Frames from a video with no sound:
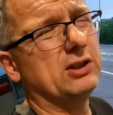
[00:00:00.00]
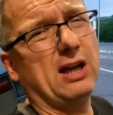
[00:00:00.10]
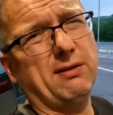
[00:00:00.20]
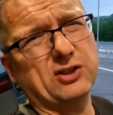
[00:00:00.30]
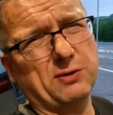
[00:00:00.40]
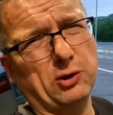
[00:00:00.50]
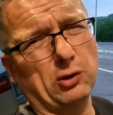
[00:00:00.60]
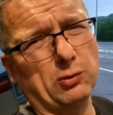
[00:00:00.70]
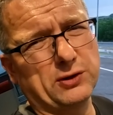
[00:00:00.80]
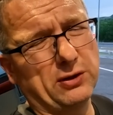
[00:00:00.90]
Tyle, żeby
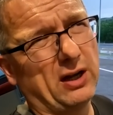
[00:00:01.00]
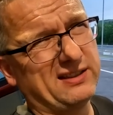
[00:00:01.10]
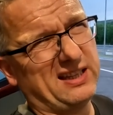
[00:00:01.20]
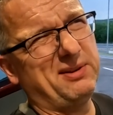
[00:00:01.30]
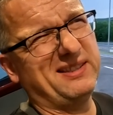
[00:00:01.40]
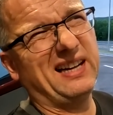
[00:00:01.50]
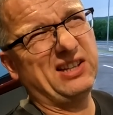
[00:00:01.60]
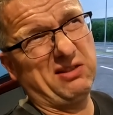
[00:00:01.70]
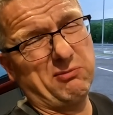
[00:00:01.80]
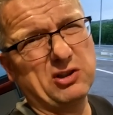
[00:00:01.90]
do Turcji dojechać. Tam jest
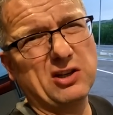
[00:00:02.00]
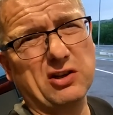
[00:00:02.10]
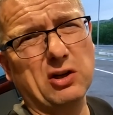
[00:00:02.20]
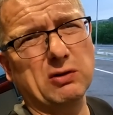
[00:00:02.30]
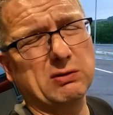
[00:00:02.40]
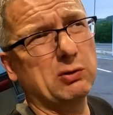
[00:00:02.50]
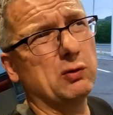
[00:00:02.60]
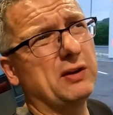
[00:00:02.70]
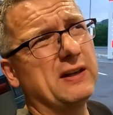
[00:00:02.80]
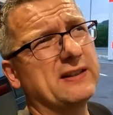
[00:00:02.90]
taniej. Myślę, że koło
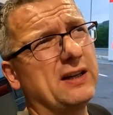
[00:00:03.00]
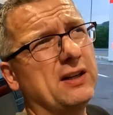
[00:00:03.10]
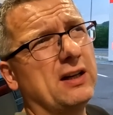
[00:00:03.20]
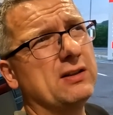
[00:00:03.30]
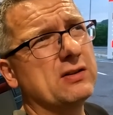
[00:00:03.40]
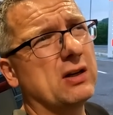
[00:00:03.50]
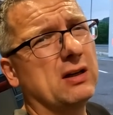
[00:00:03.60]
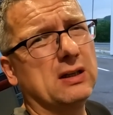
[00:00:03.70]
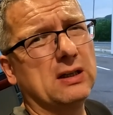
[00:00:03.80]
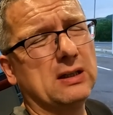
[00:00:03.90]
złotówki jest taniej na litrze.
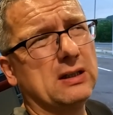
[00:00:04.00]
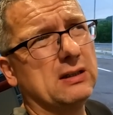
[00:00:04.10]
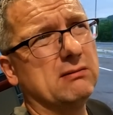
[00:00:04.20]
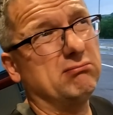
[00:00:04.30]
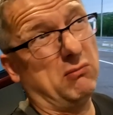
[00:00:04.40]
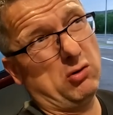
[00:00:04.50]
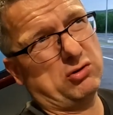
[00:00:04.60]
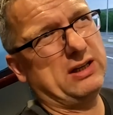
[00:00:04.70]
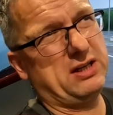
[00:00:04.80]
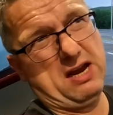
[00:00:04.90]

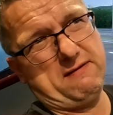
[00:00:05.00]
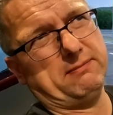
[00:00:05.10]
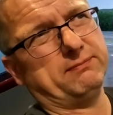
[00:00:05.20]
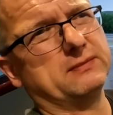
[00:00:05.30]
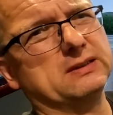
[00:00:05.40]
Może, nie wiem.